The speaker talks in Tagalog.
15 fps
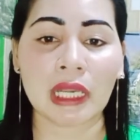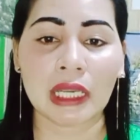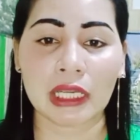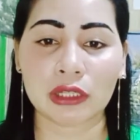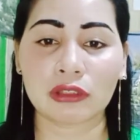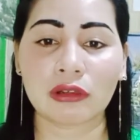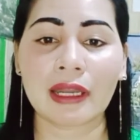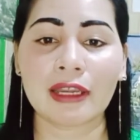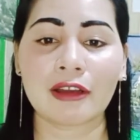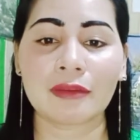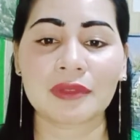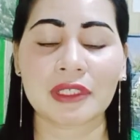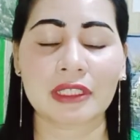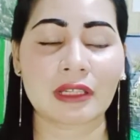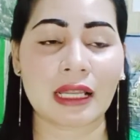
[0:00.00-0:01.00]
Ito ay
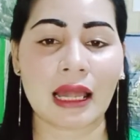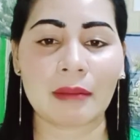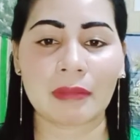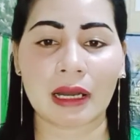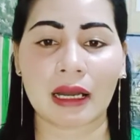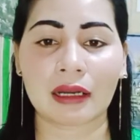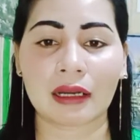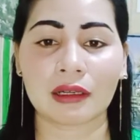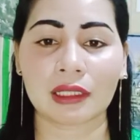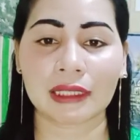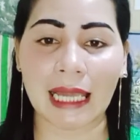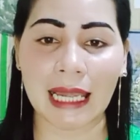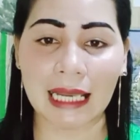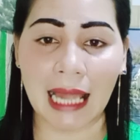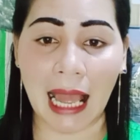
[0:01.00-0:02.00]
optional lamang
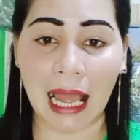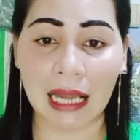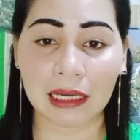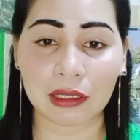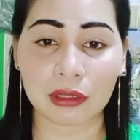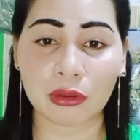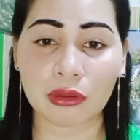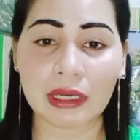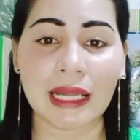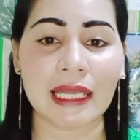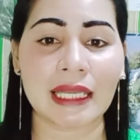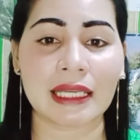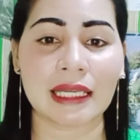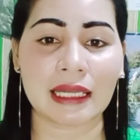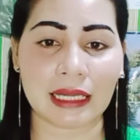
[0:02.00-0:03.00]
dahil ang
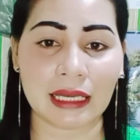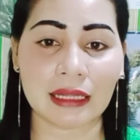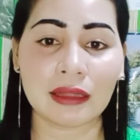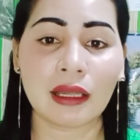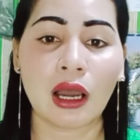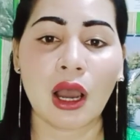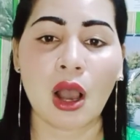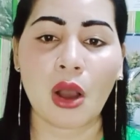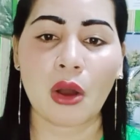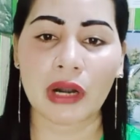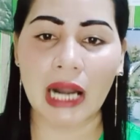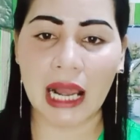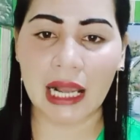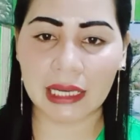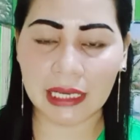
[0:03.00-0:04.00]
kulay green
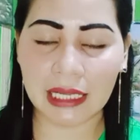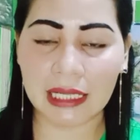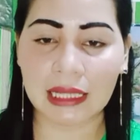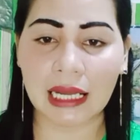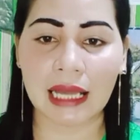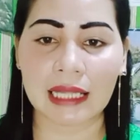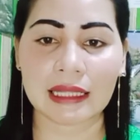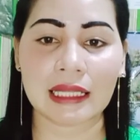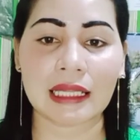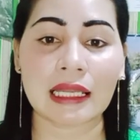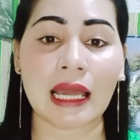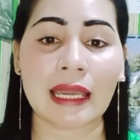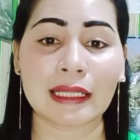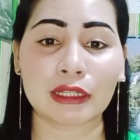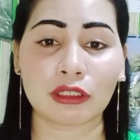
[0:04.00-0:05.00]
or ang green na
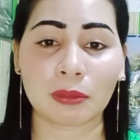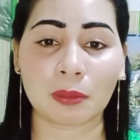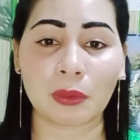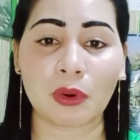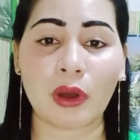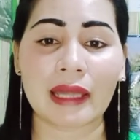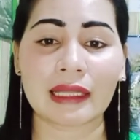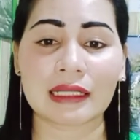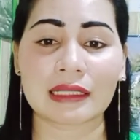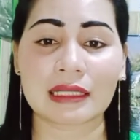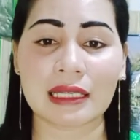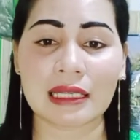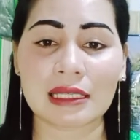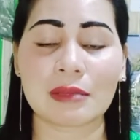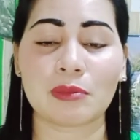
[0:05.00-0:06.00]
kandila, ito po ay
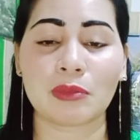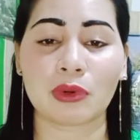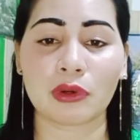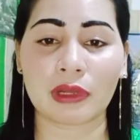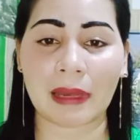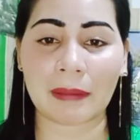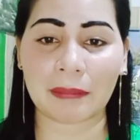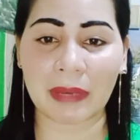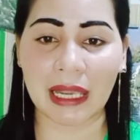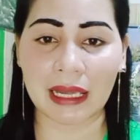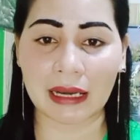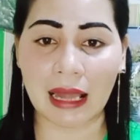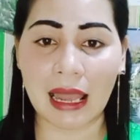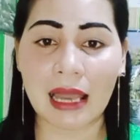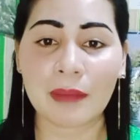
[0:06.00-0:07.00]
nagsisimbolo ng
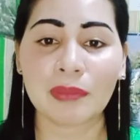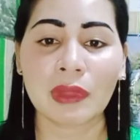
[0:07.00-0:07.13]
pera